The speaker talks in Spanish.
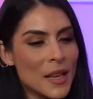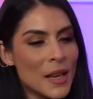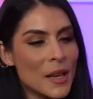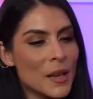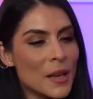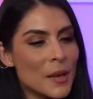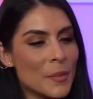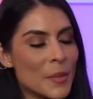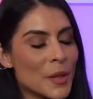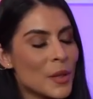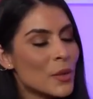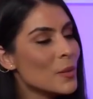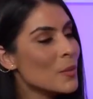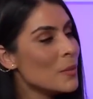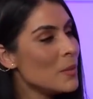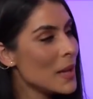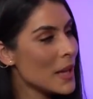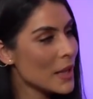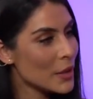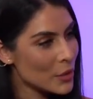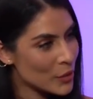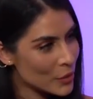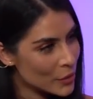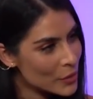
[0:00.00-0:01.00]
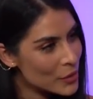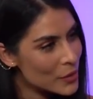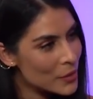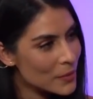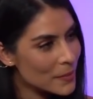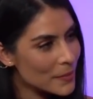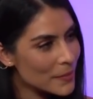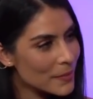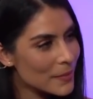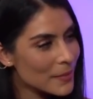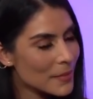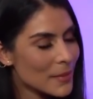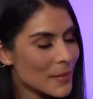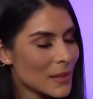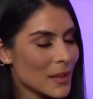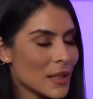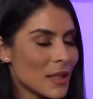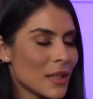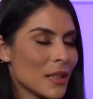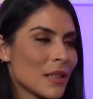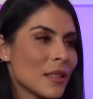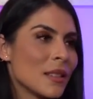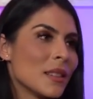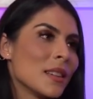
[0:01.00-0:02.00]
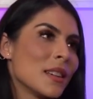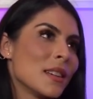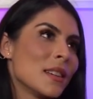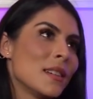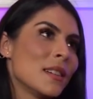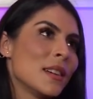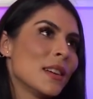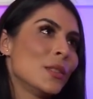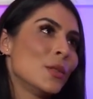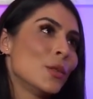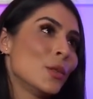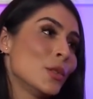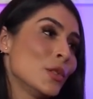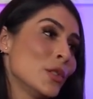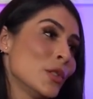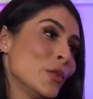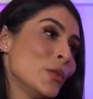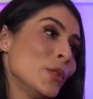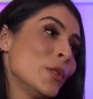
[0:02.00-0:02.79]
de mi cumpleaños, 14